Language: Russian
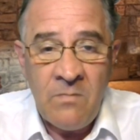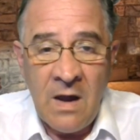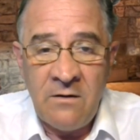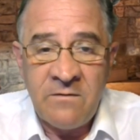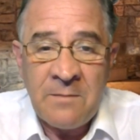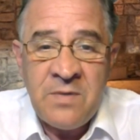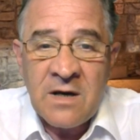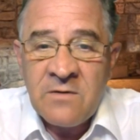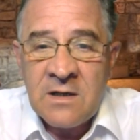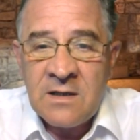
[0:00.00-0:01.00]

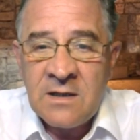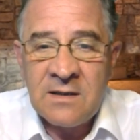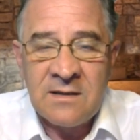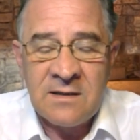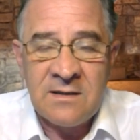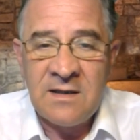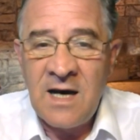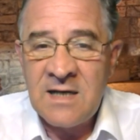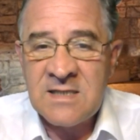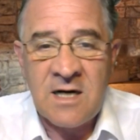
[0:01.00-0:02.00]
во-первых, э,
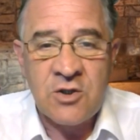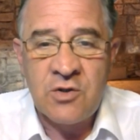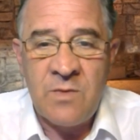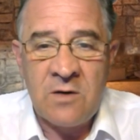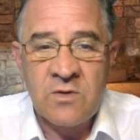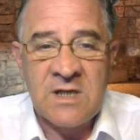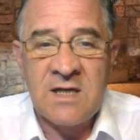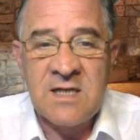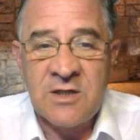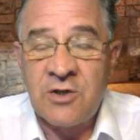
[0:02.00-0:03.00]
я сразу же могу
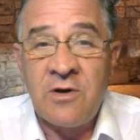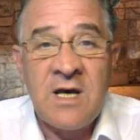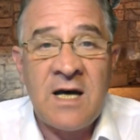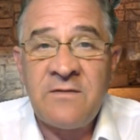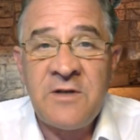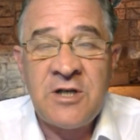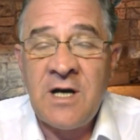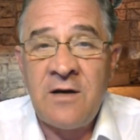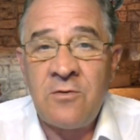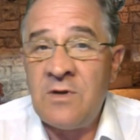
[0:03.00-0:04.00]
сказать, что я
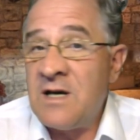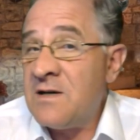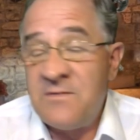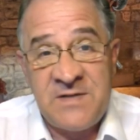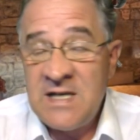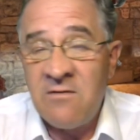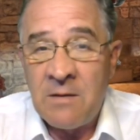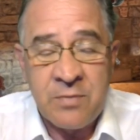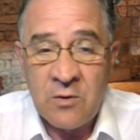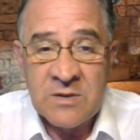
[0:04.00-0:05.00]
отвечаю на все
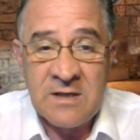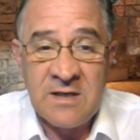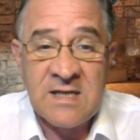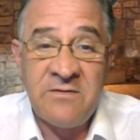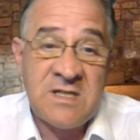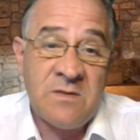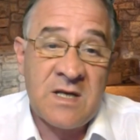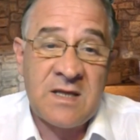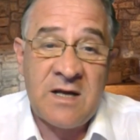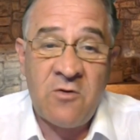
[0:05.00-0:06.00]
вопросы, независимо
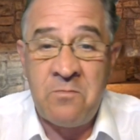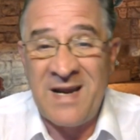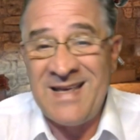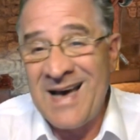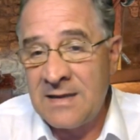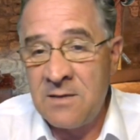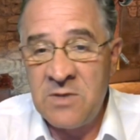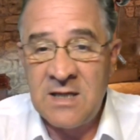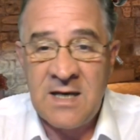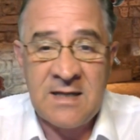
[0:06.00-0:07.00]
от того, приятно
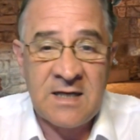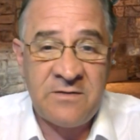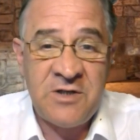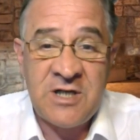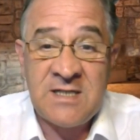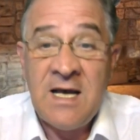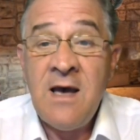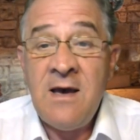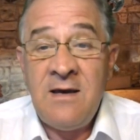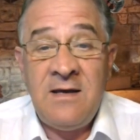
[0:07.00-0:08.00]
мне на это отвечать
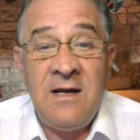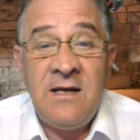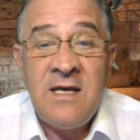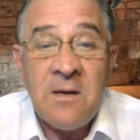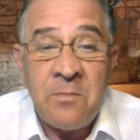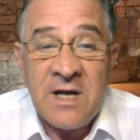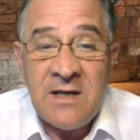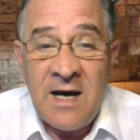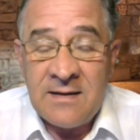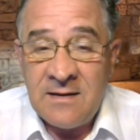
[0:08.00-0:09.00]
или
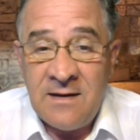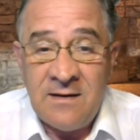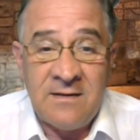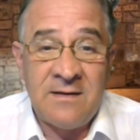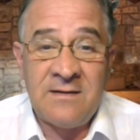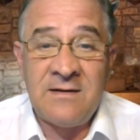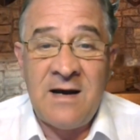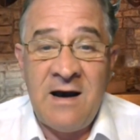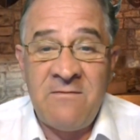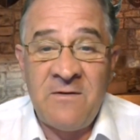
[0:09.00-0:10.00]
неприятно. Э,
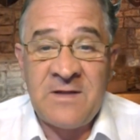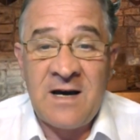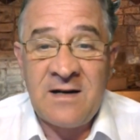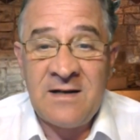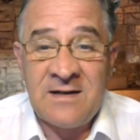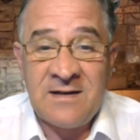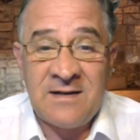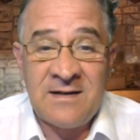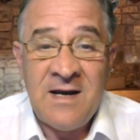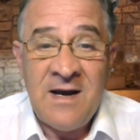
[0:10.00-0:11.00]
а во-вторых, э,